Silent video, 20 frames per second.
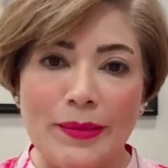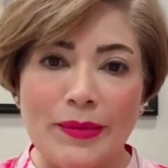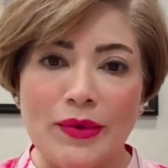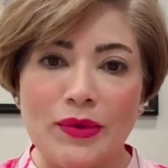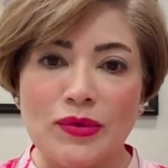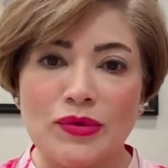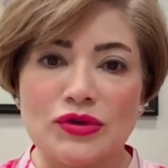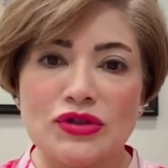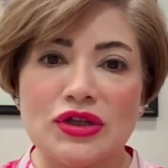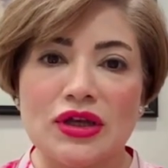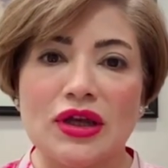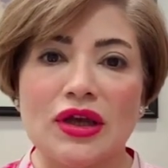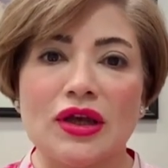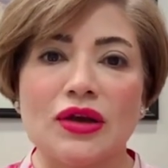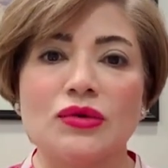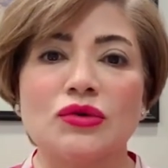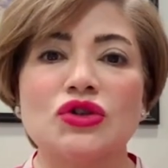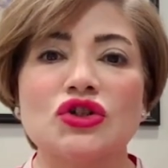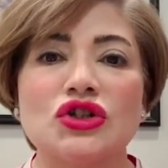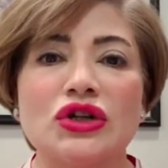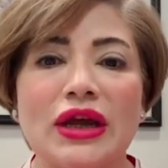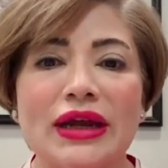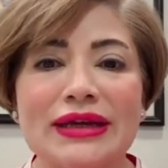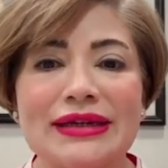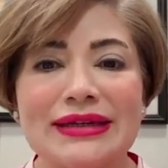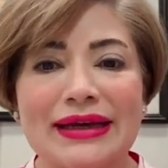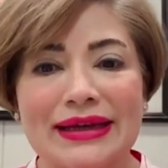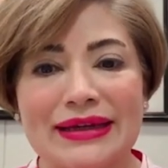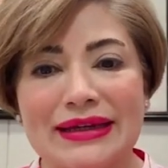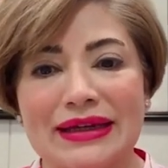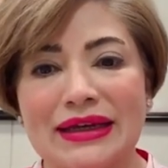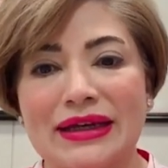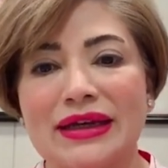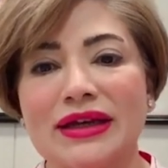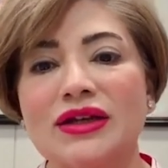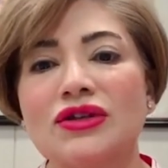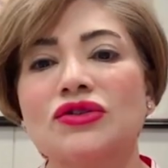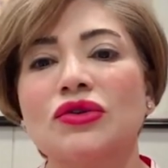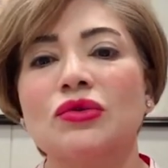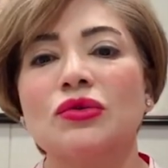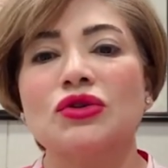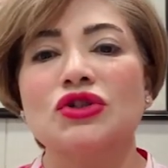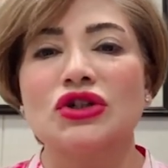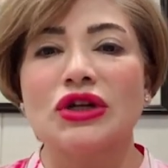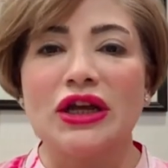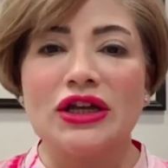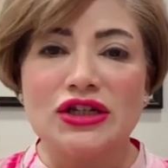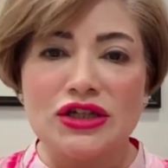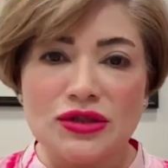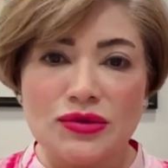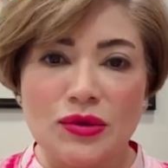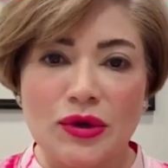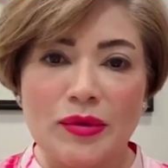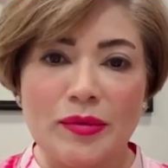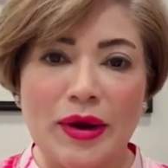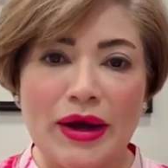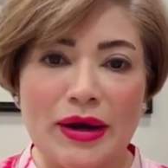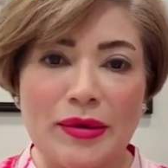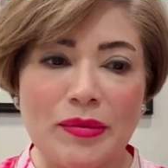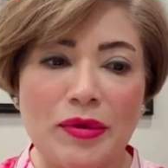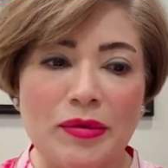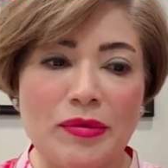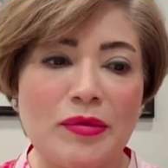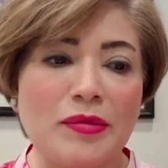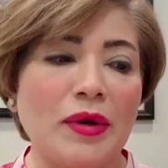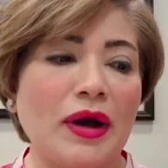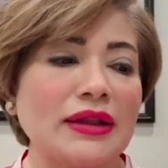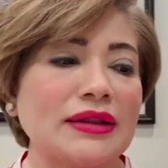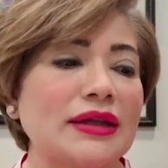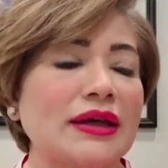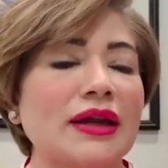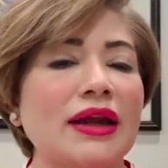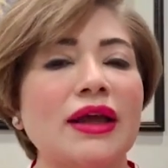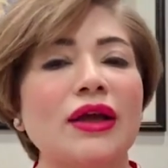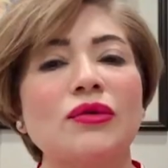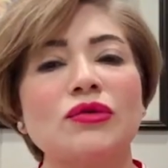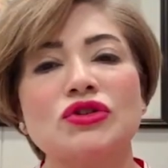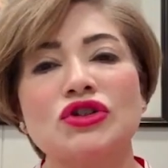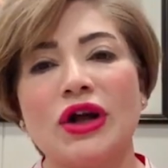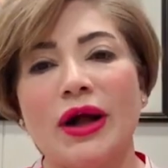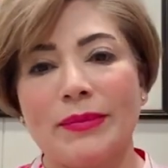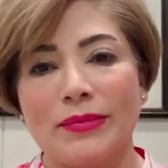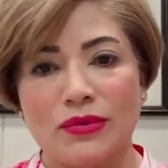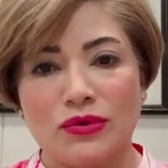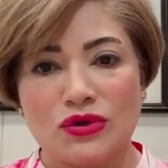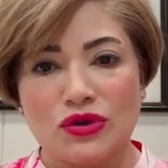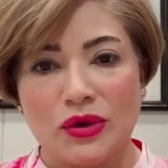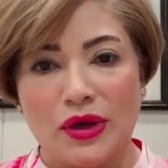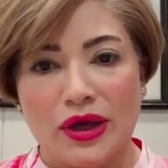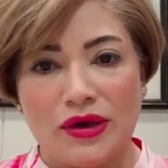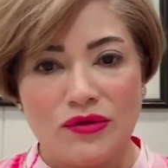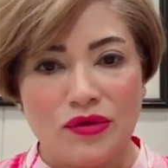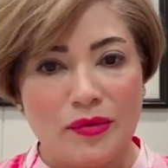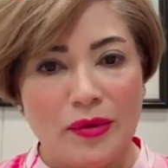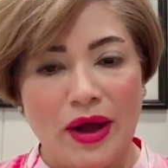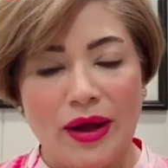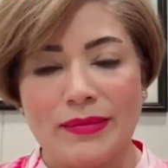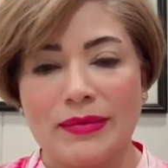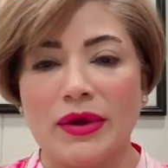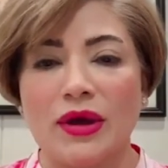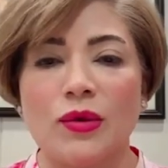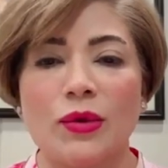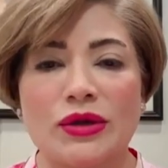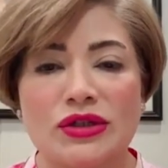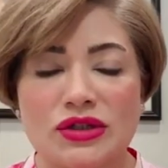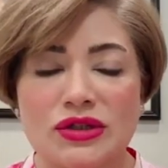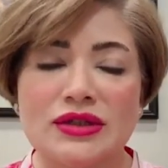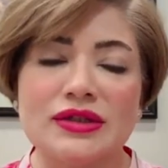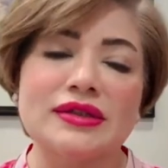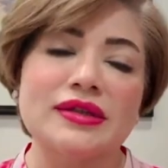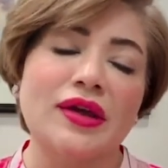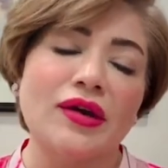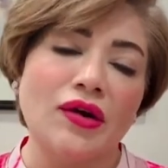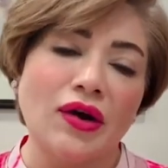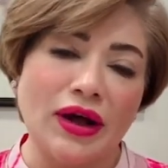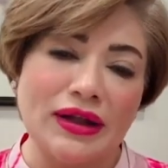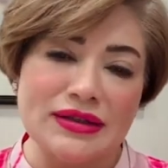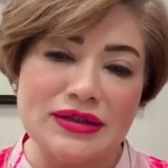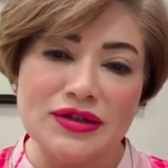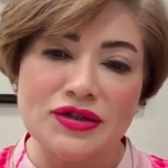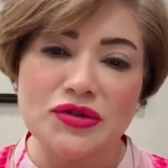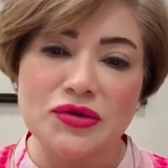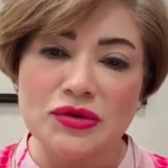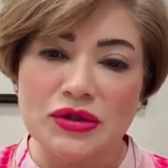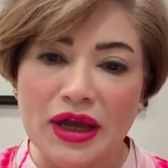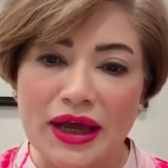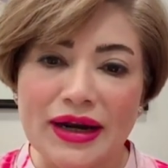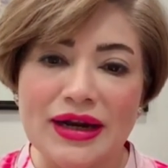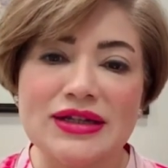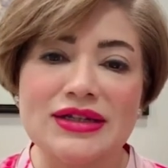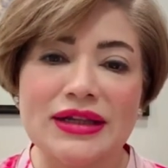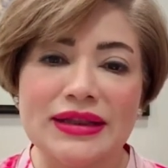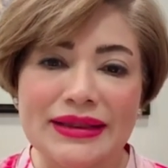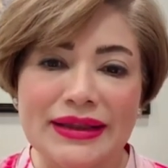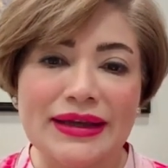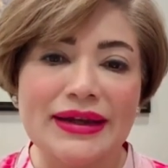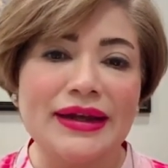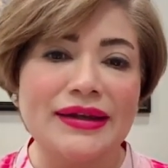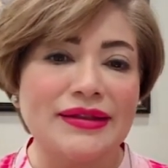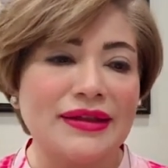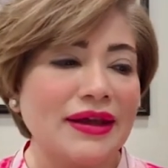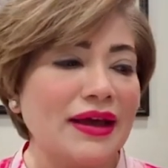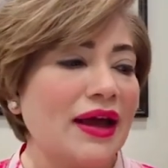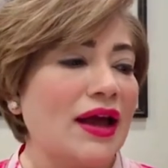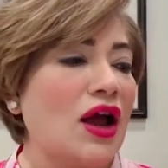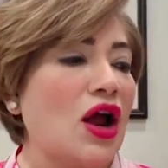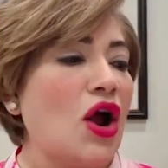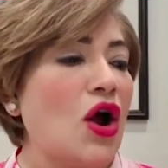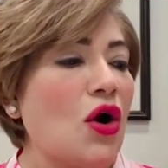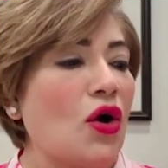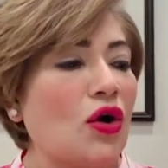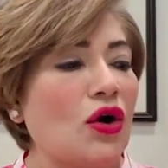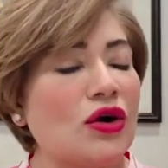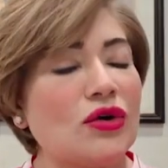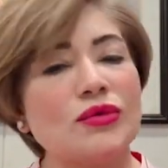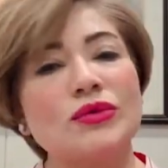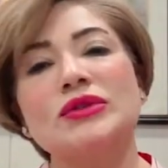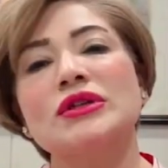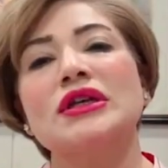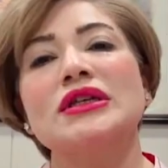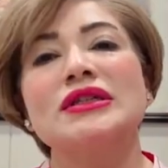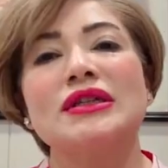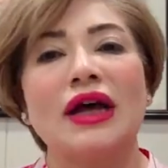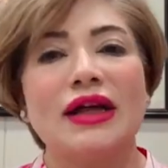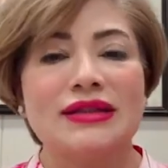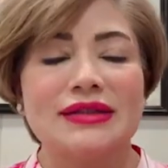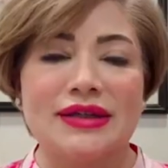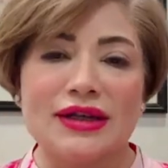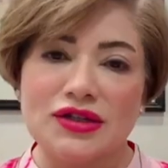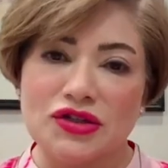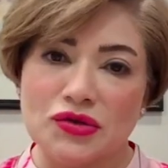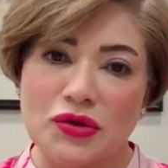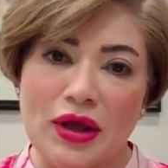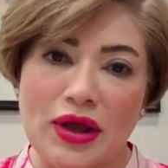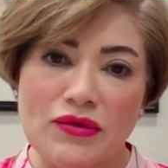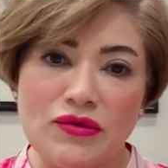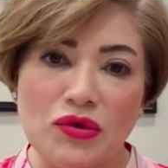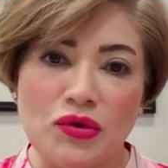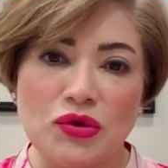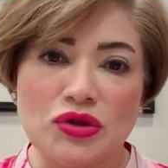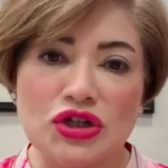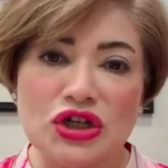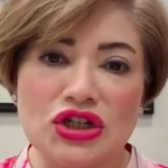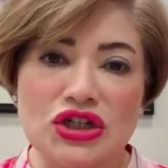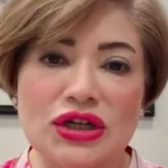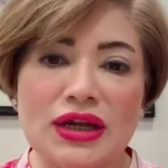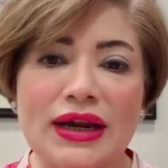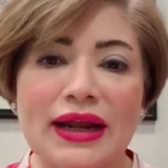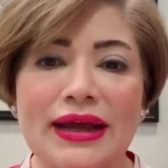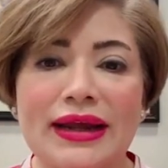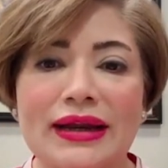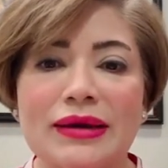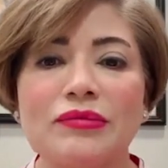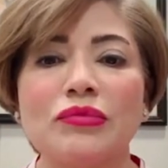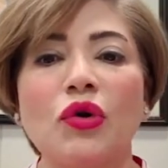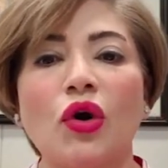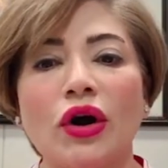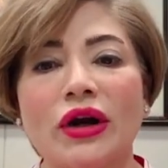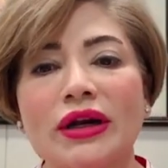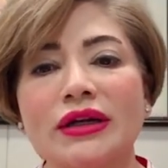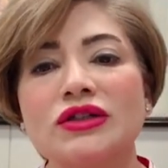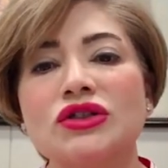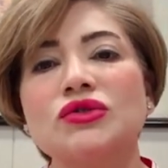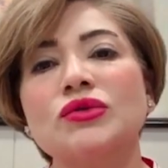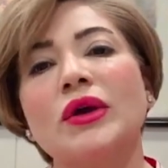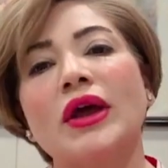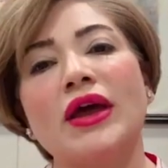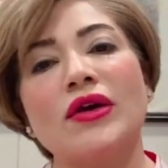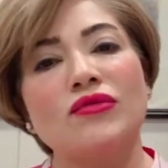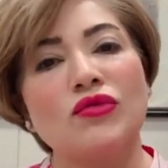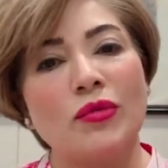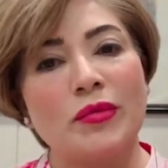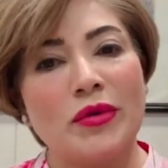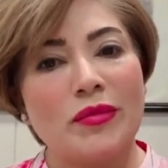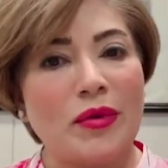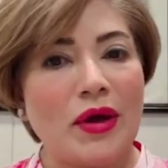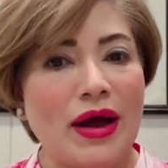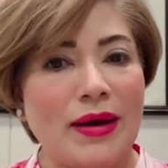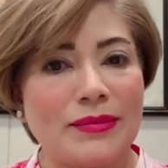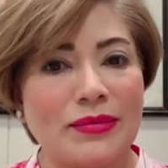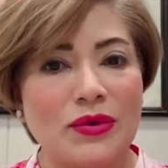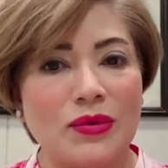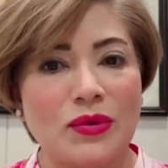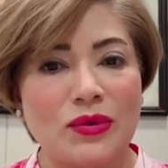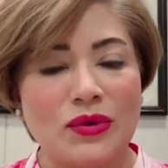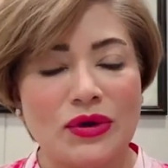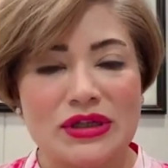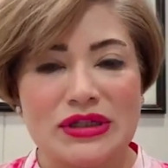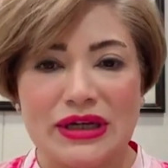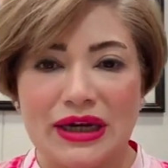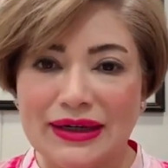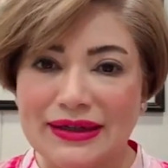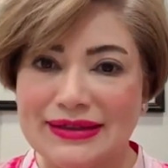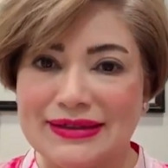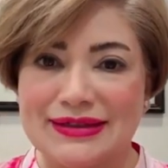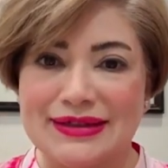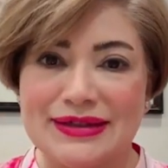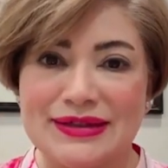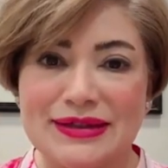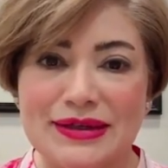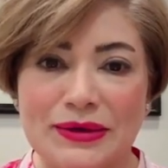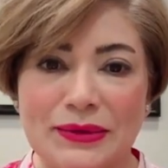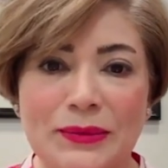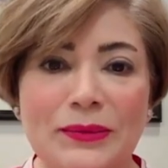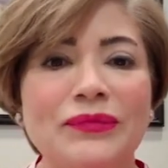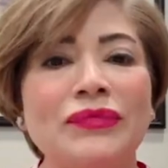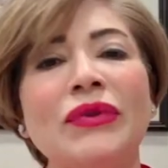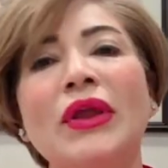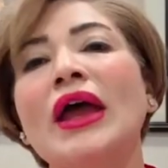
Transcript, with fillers: आप लोगों से कुछ नई टेक्निक्स और कुछ नई चीज़ों के बारे में भी बात करें कुछ आपको जो है वो मैं आपके क्वेश्चन के आंसर्स तो ज़ाहिर चलते ही रहते हैं और उसके साथ साथ जो है वो कुछ अच्छे नए प्रोडक्ट्स जो हैं वो भी मैं आप लोगों के साथ डिस्कस करूँ